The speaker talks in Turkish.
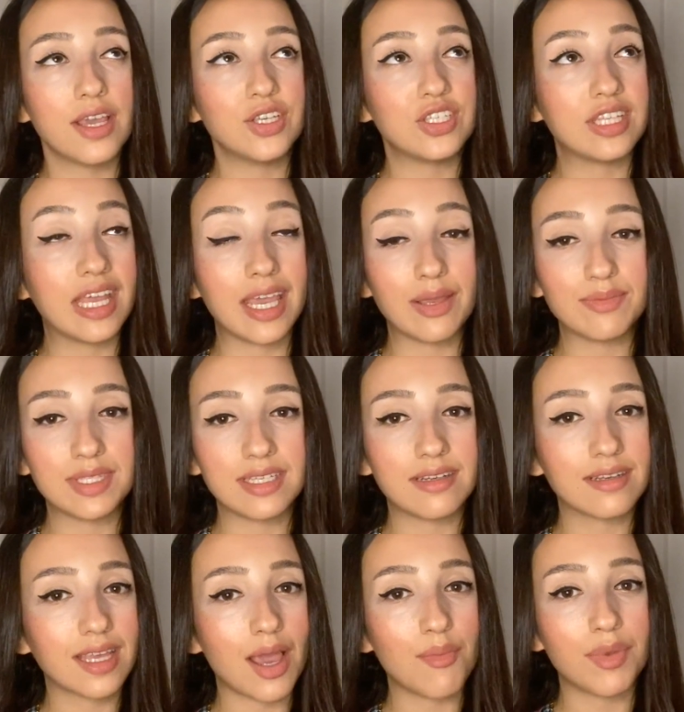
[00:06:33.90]
İşte
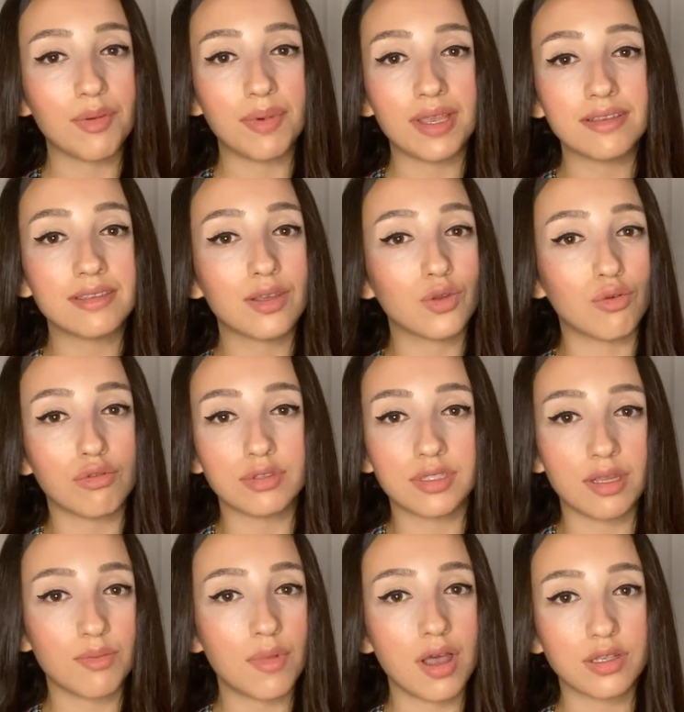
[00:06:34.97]
emzirirken bebeğinize göz
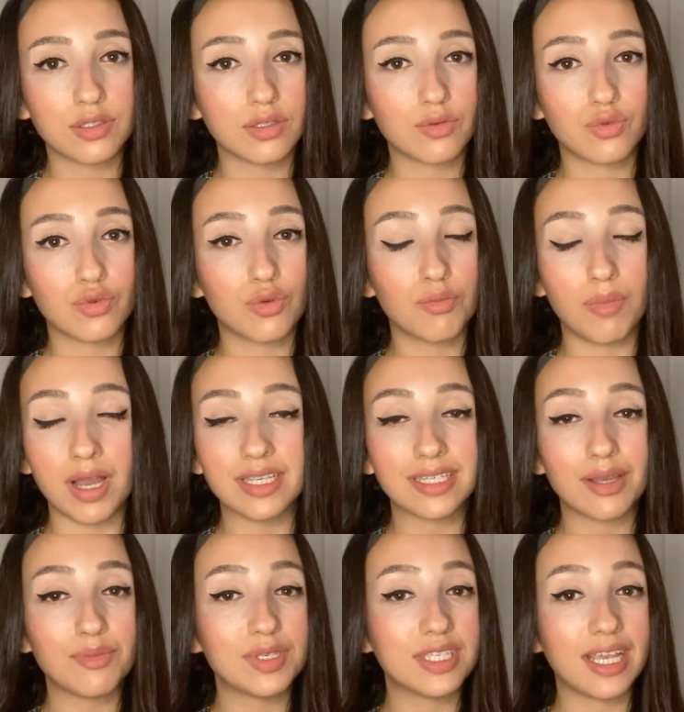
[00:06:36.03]
teması kurun.
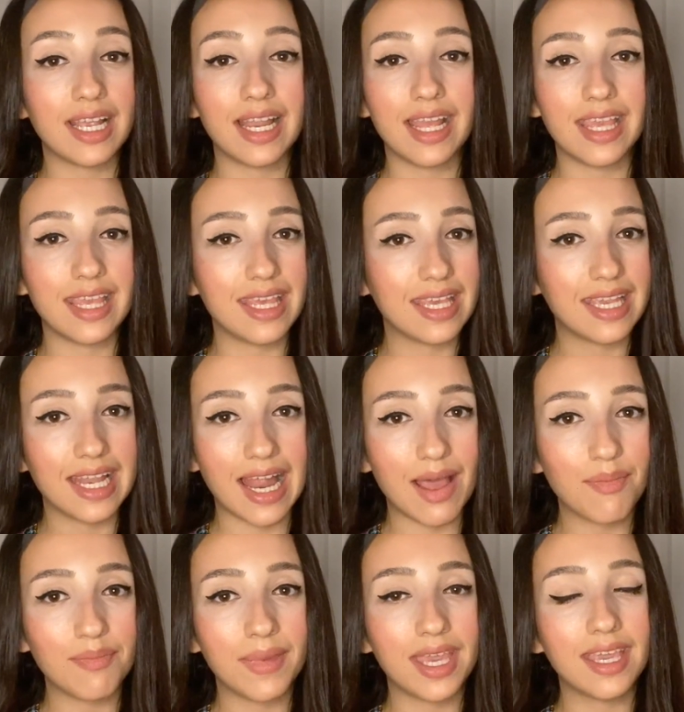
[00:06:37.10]
Başka bir şeyle
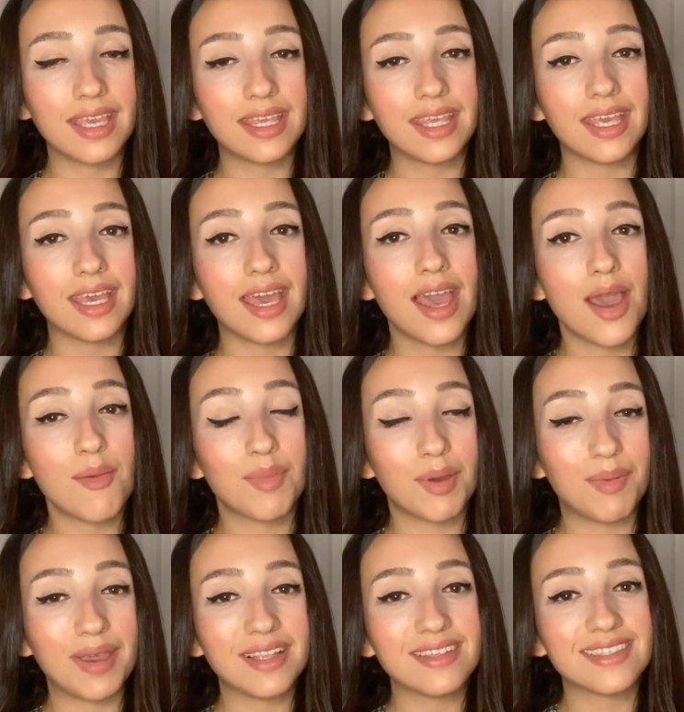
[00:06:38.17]
ilgilenmeyin ki
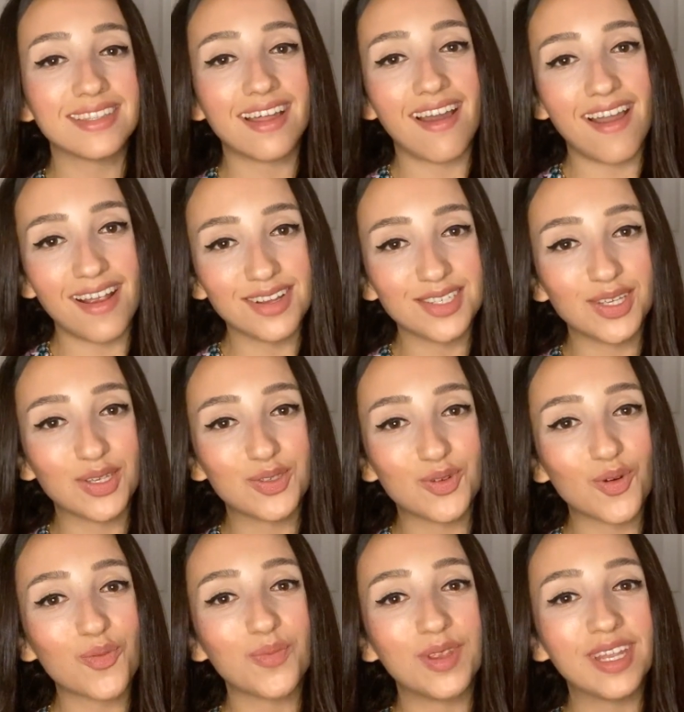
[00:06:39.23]
bebeğiniz de her şeyi
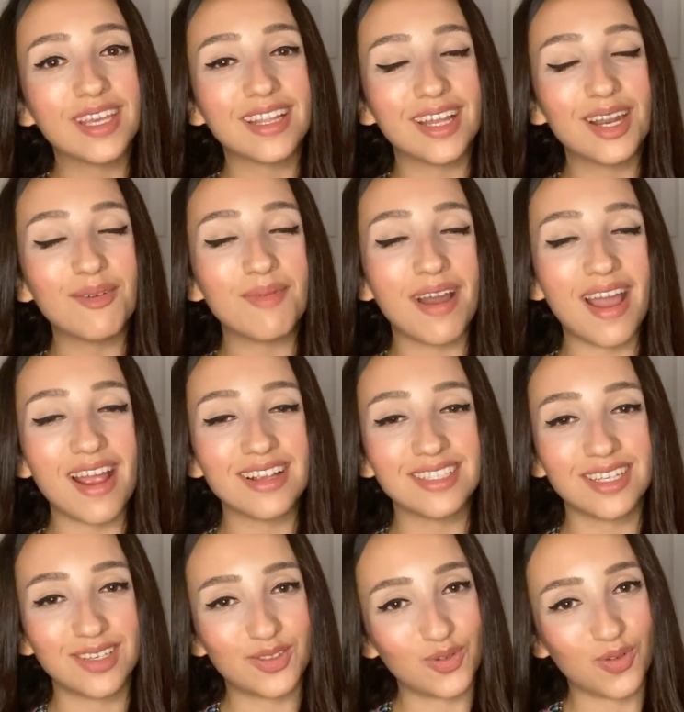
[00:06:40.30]
çok minikler ama her
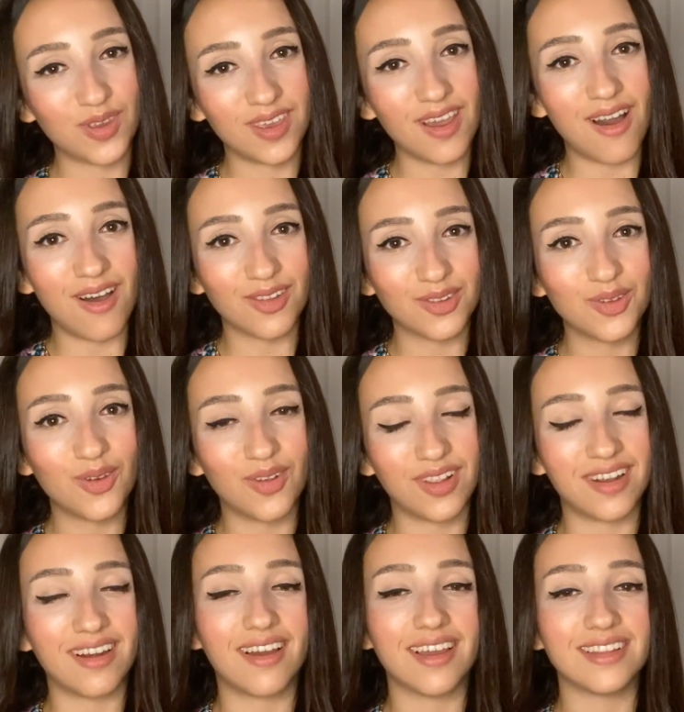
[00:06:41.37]
şeyi çok iyi
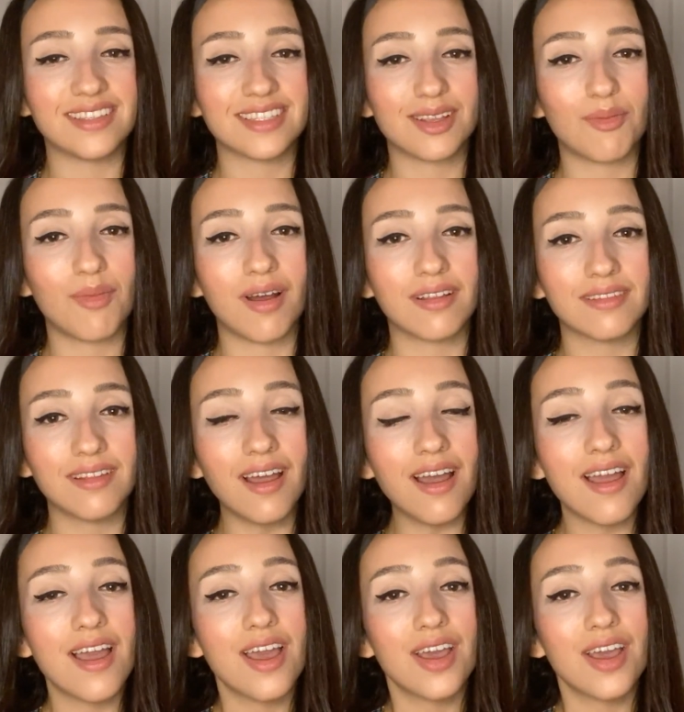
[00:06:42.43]
anlıyorlar aynı zamanda